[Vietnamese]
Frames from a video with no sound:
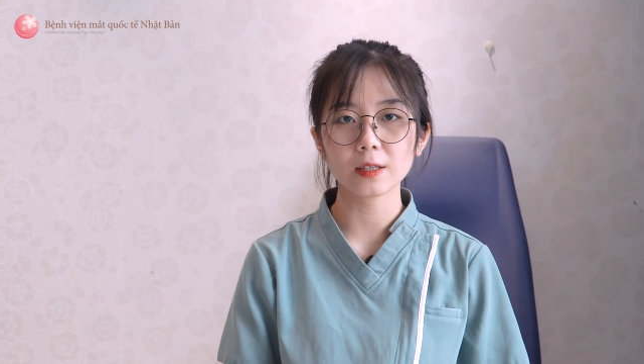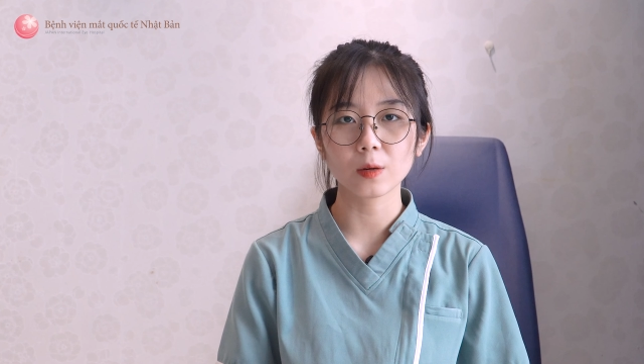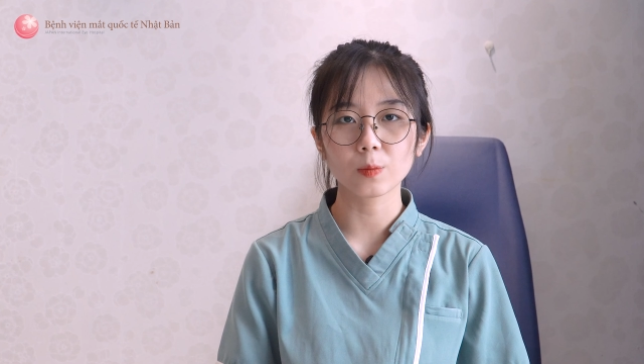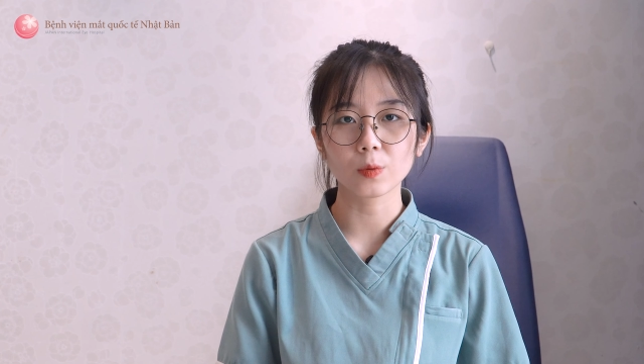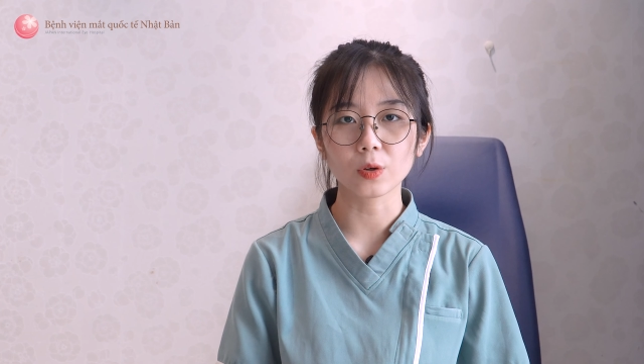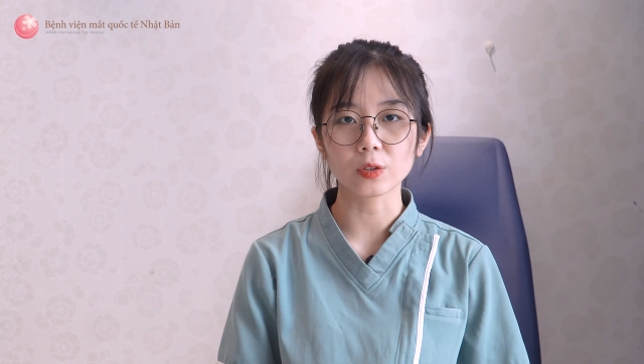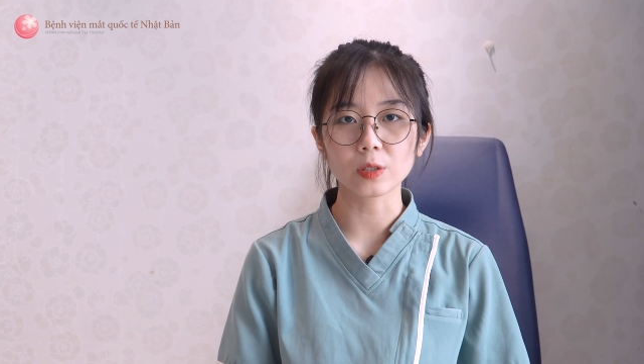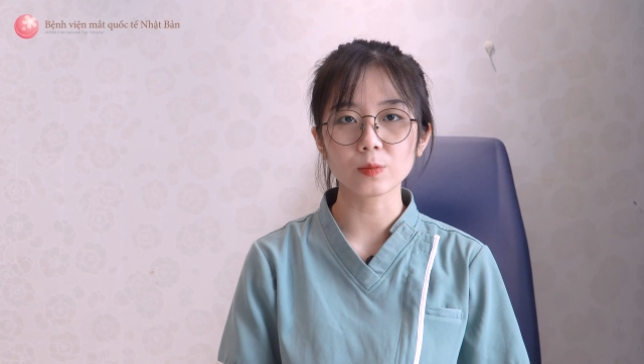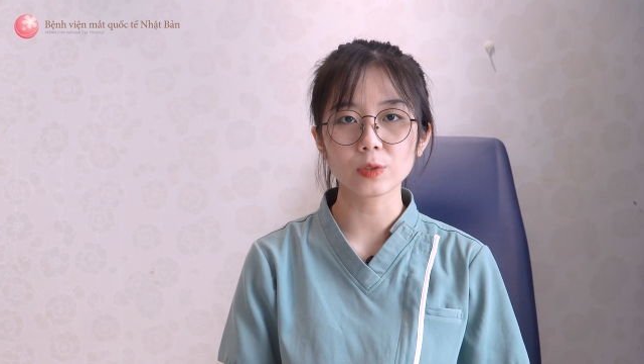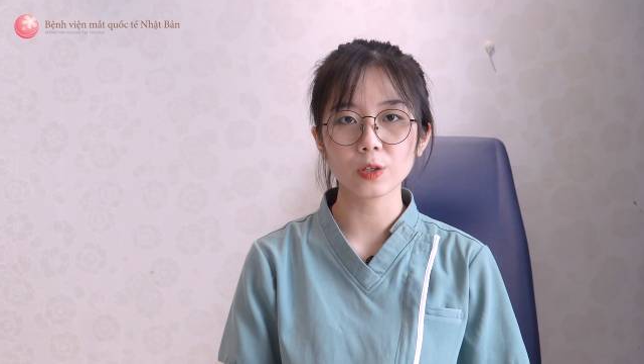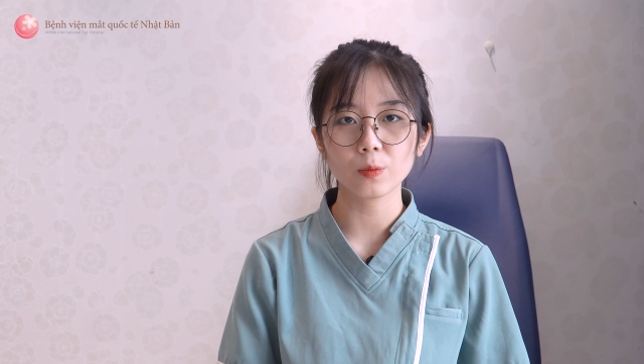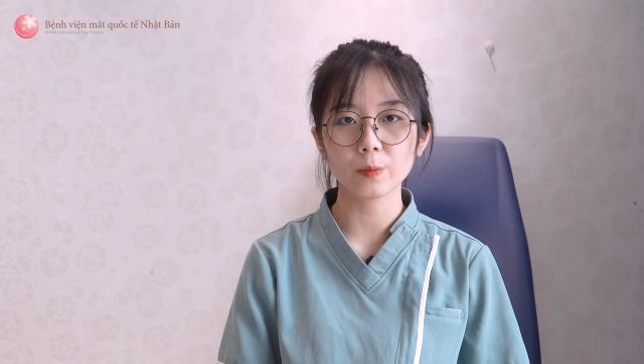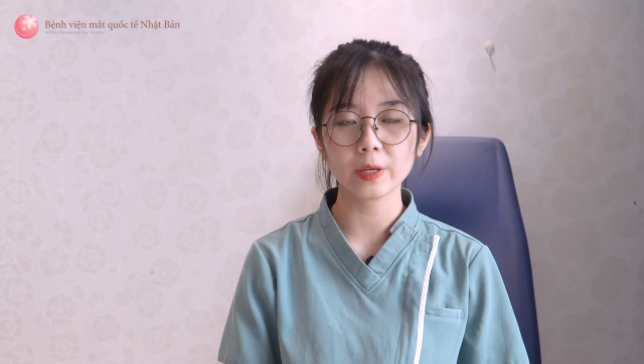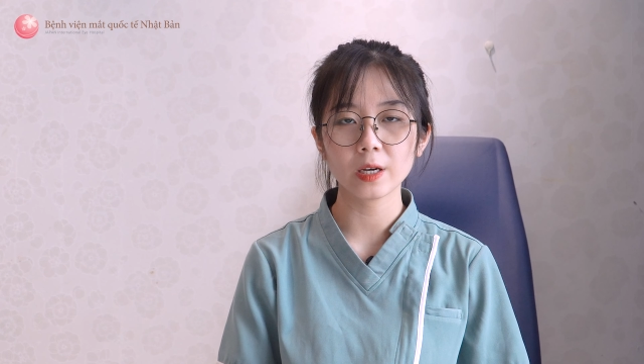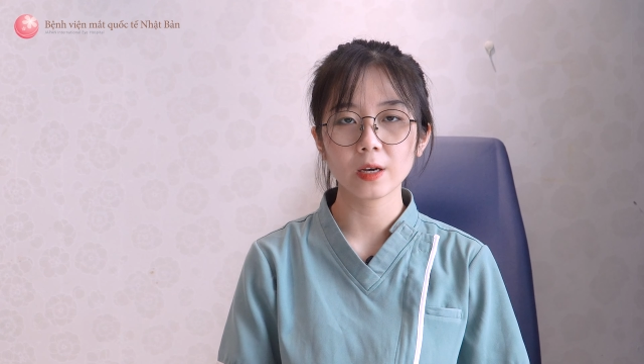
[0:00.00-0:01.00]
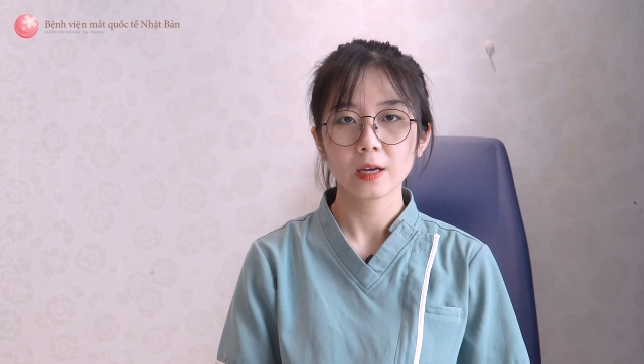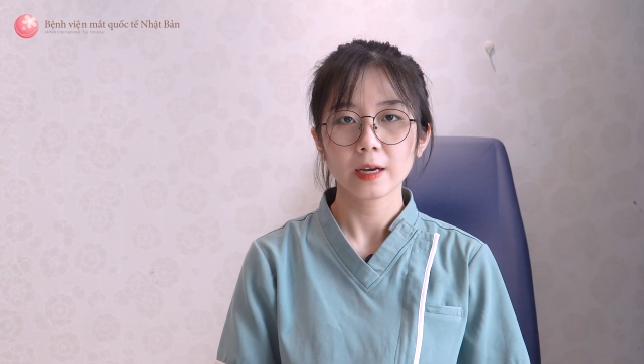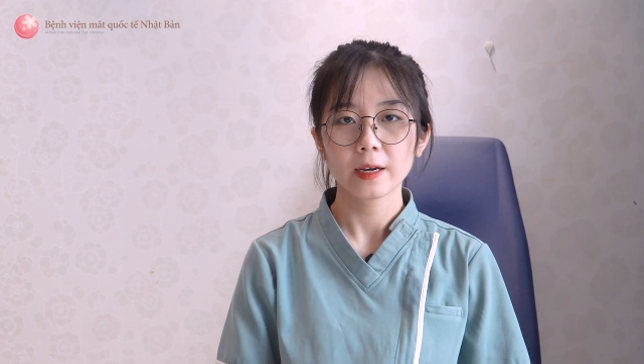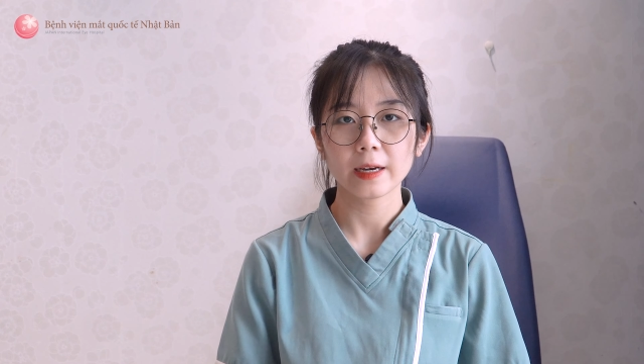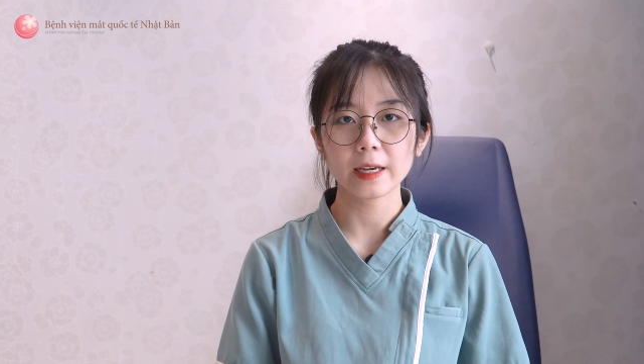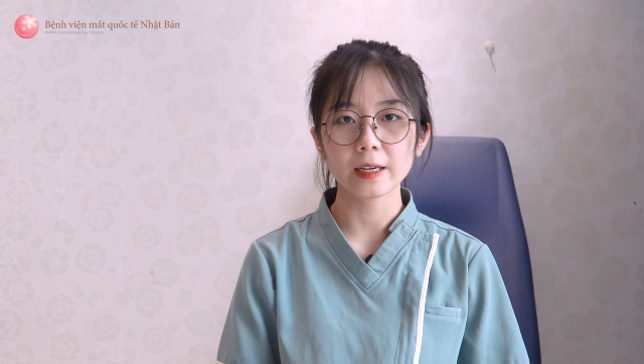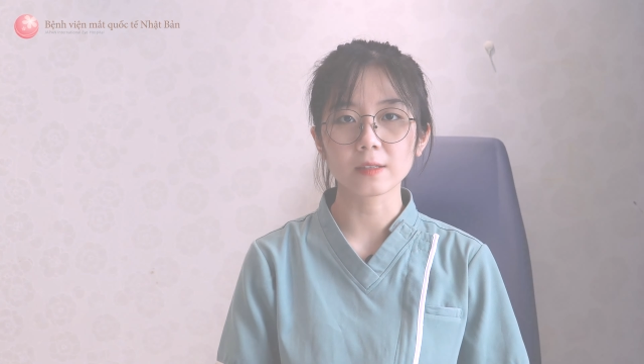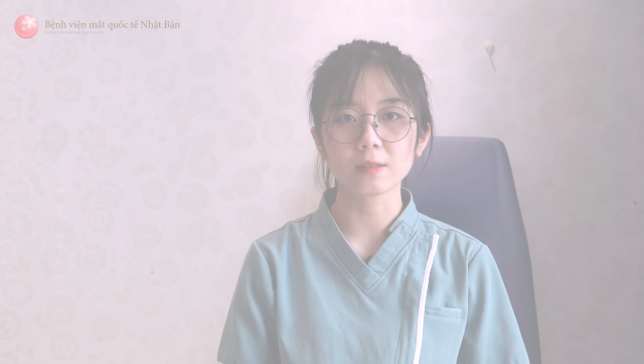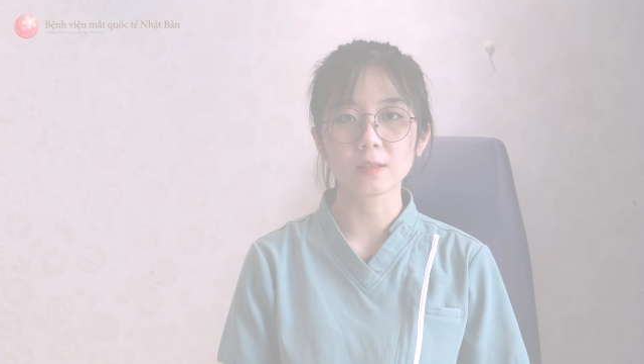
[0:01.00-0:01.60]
độc có trong rượu bia gây ảnh